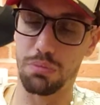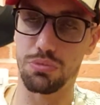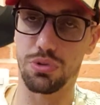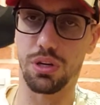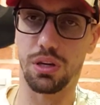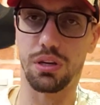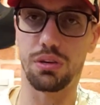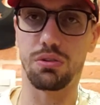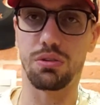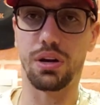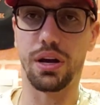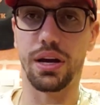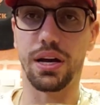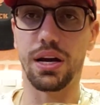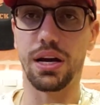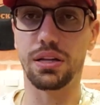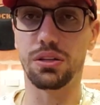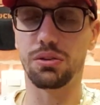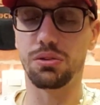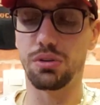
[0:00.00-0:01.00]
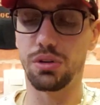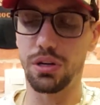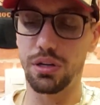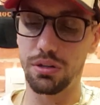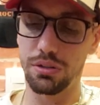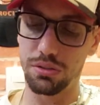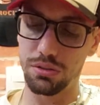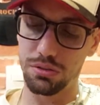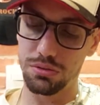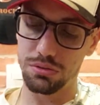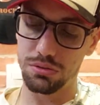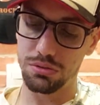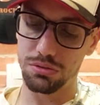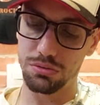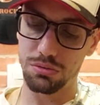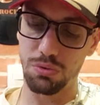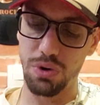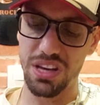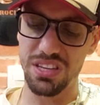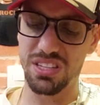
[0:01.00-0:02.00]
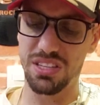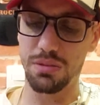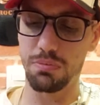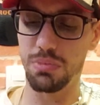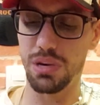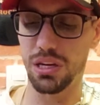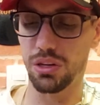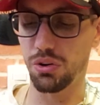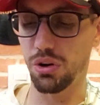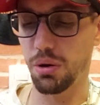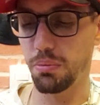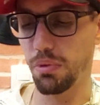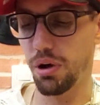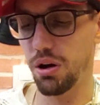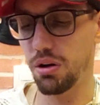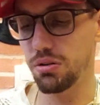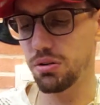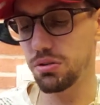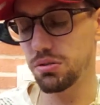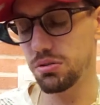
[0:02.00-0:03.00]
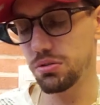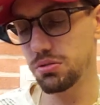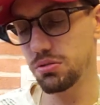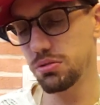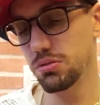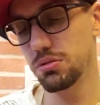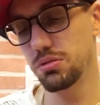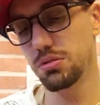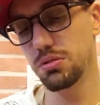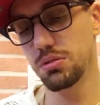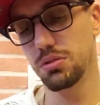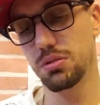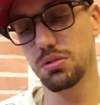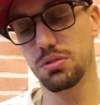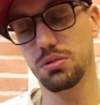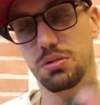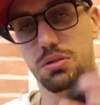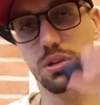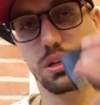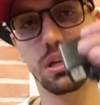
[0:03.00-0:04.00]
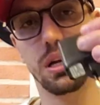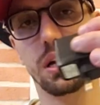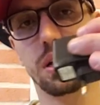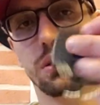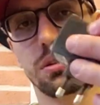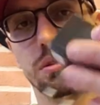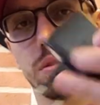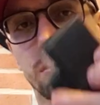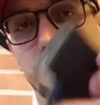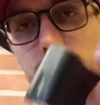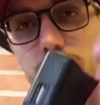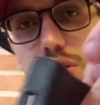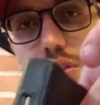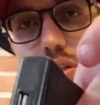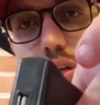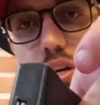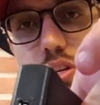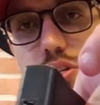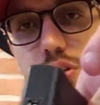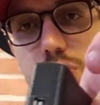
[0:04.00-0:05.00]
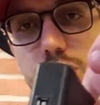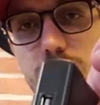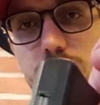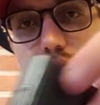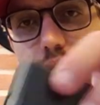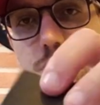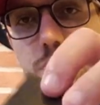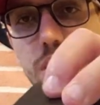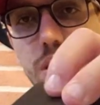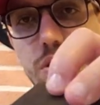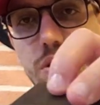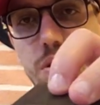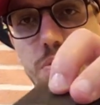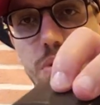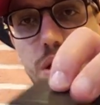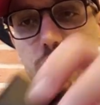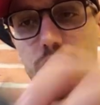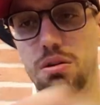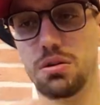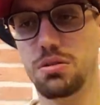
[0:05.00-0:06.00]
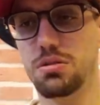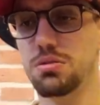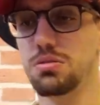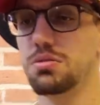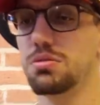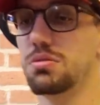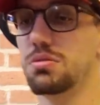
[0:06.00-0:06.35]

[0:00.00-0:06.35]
temos aqui um carregador USB normal. Olha lá, entradinha USB normal.